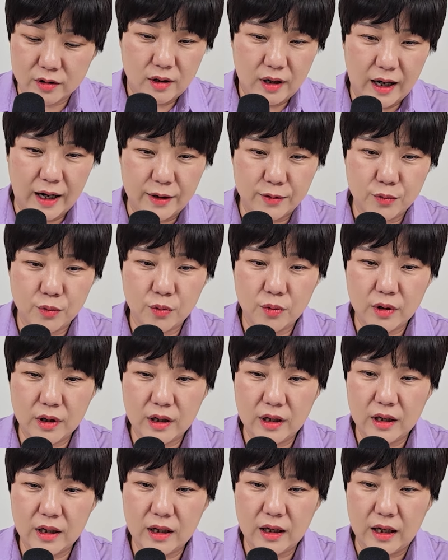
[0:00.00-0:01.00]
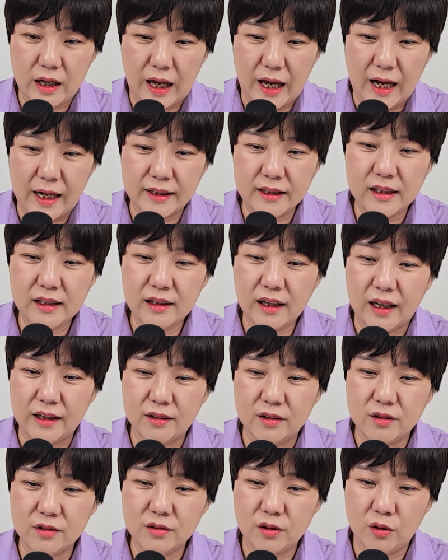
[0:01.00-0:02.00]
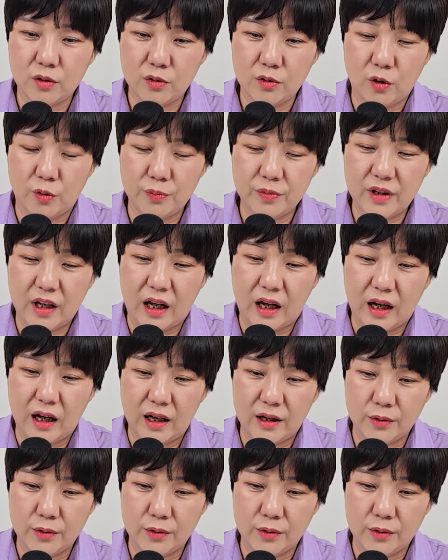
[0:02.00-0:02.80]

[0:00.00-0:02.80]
가족이 아닐 가능성은 없나